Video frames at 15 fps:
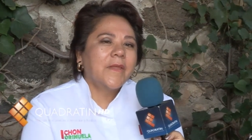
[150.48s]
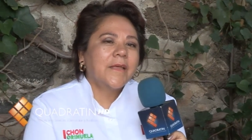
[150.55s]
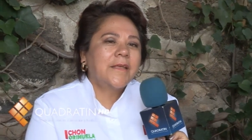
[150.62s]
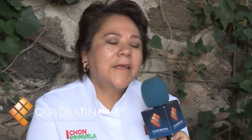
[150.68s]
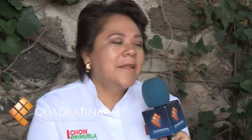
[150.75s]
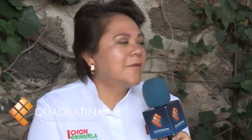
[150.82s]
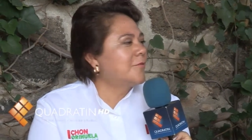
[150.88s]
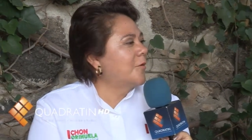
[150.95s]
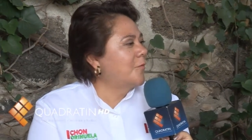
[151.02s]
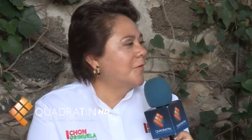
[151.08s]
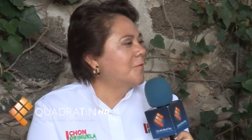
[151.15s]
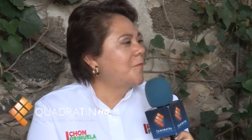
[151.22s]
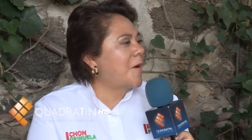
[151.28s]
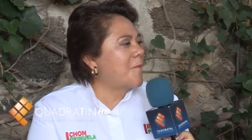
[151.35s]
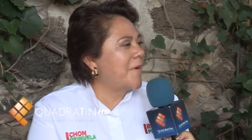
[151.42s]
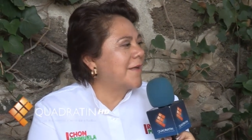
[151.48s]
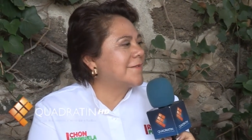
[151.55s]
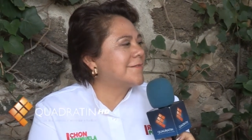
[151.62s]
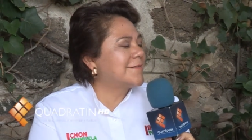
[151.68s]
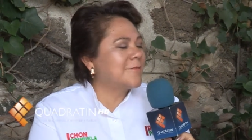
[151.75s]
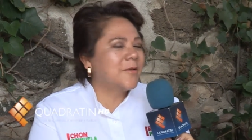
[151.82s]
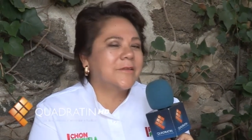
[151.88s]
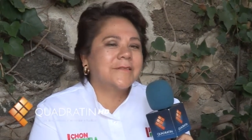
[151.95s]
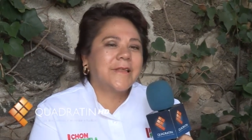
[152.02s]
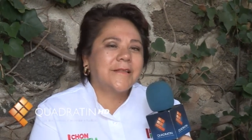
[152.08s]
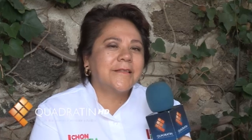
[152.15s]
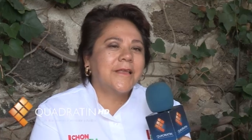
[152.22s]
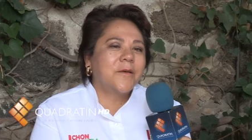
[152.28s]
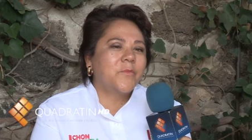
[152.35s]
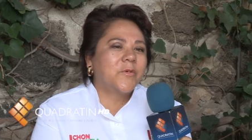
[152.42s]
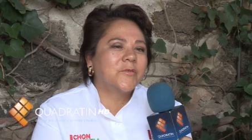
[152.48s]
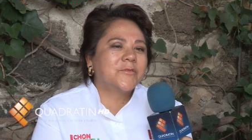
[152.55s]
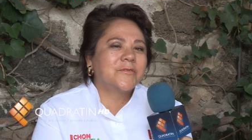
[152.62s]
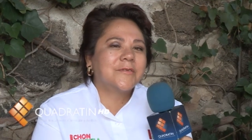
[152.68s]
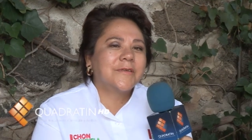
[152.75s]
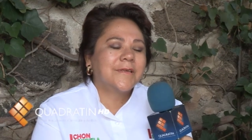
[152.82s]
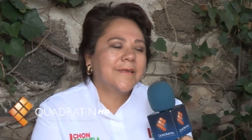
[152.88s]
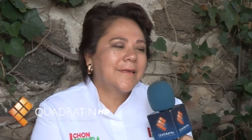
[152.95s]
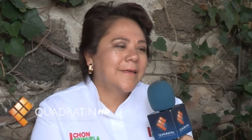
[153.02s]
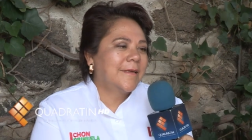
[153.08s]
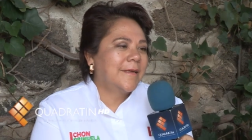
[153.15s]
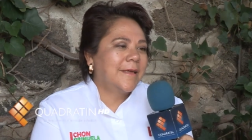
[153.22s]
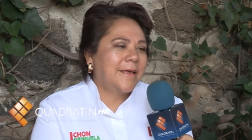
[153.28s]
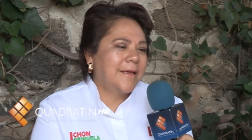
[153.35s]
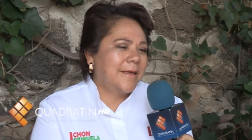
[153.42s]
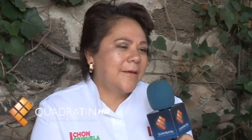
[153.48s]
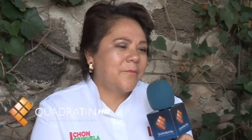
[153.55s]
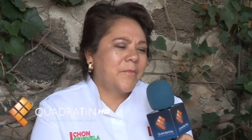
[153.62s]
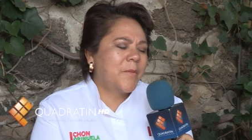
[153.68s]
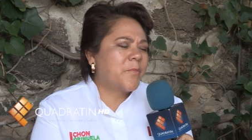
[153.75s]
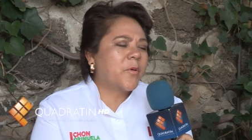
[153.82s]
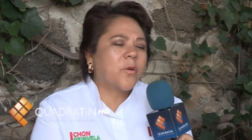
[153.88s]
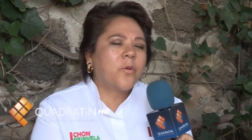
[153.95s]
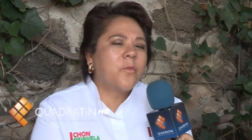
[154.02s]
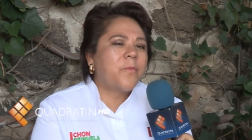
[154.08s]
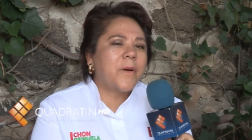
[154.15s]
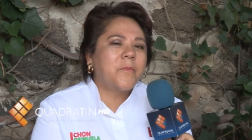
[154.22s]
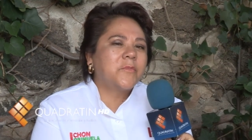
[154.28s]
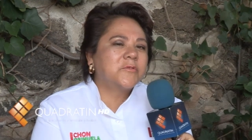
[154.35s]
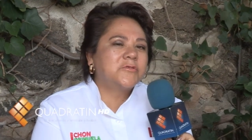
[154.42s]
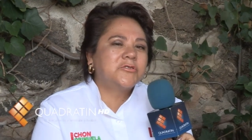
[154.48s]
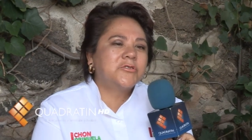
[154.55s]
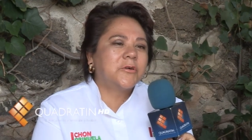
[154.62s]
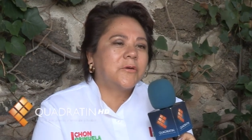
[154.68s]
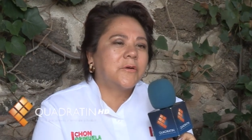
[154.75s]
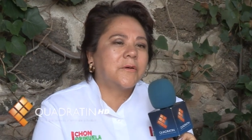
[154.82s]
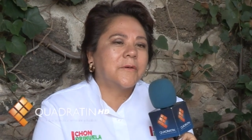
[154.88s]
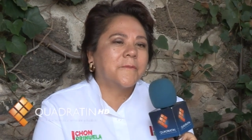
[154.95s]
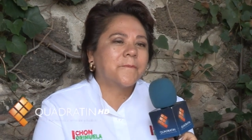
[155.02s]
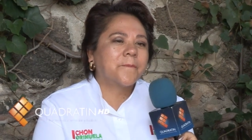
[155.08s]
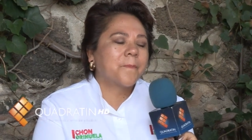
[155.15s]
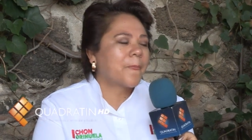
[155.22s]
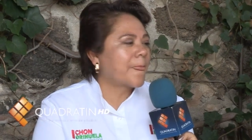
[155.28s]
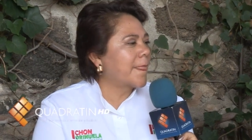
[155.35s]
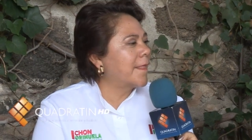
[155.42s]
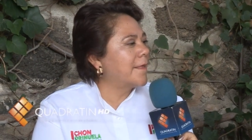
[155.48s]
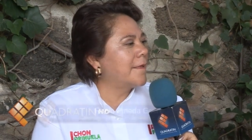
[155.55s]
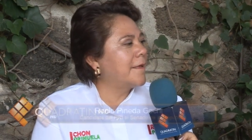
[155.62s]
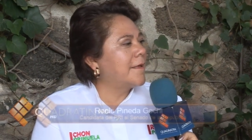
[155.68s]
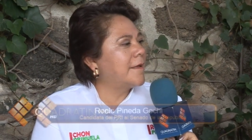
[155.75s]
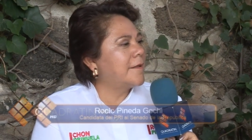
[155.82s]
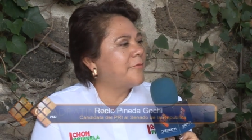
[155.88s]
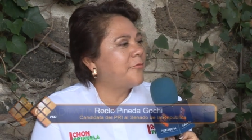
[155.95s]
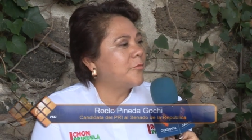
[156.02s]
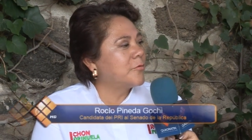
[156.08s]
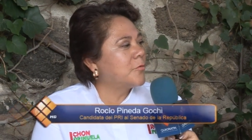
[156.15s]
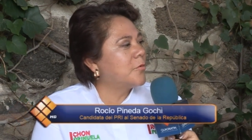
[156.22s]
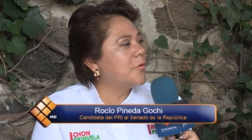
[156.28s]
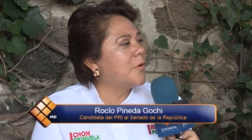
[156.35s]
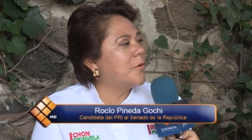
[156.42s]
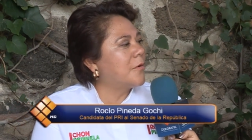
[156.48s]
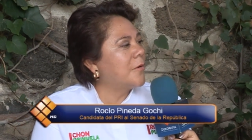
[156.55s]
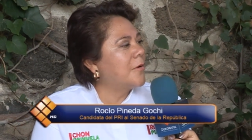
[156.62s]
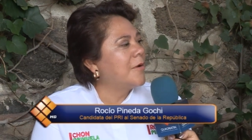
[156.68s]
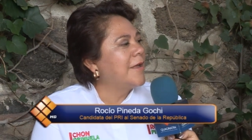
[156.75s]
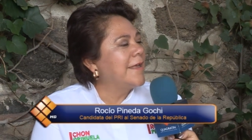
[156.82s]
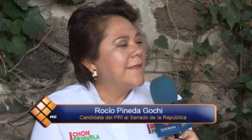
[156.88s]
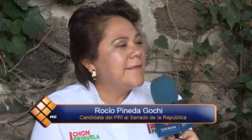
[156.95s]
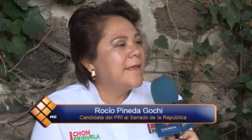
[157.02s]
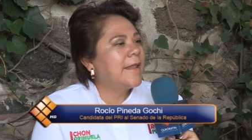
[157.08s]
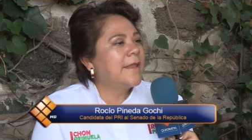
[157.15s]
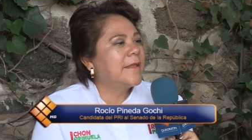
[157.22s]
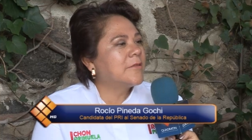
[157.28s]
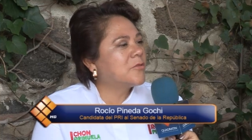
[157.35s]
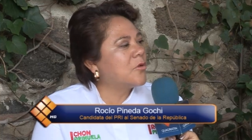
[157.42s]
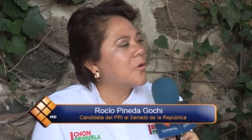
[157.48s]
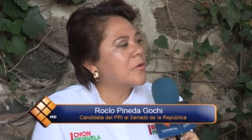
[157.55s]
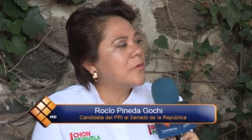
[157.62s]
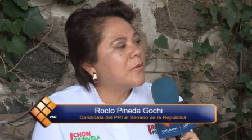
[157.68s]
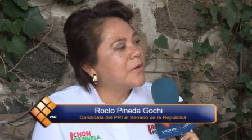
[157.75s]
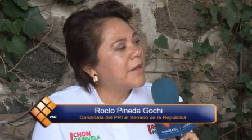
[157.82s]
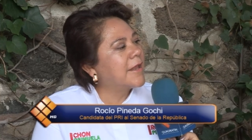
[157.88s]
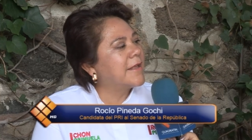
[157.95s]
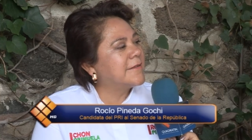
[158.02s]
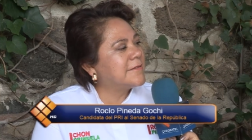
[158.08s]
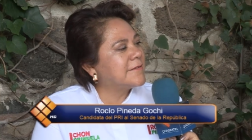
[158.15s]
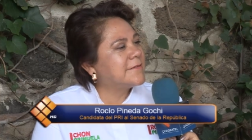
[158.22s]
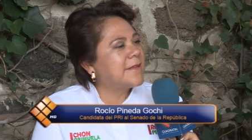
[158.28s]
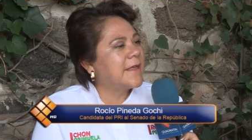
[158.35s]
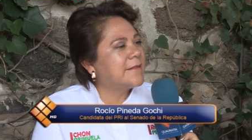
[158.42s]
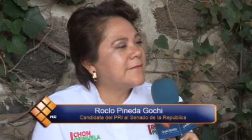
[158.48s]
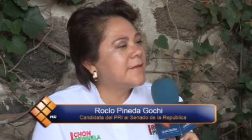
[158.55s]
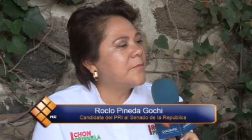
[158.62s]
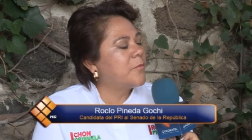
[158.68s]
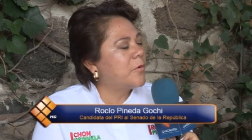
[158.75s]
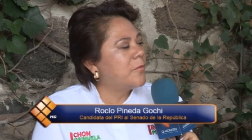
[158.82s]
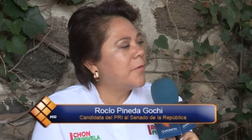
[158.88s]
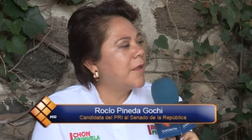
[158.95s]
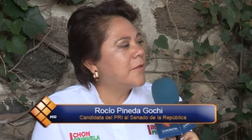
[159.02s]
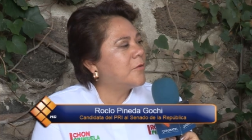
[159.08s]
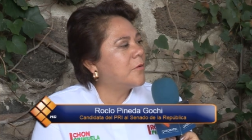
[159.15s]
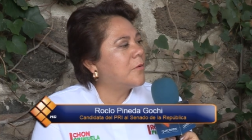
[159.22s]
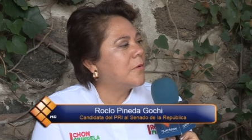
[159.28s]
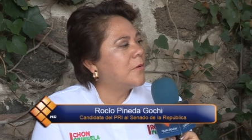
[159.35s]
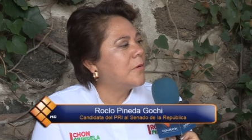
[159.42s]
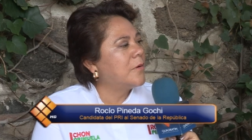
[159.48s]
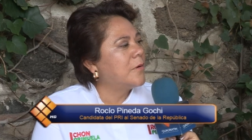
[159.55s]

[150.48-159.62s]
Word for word: Quienes somos mamás lo entendemos. Eh, me preocupa mucho el futuro y el entorno en el que se está desenvolviendo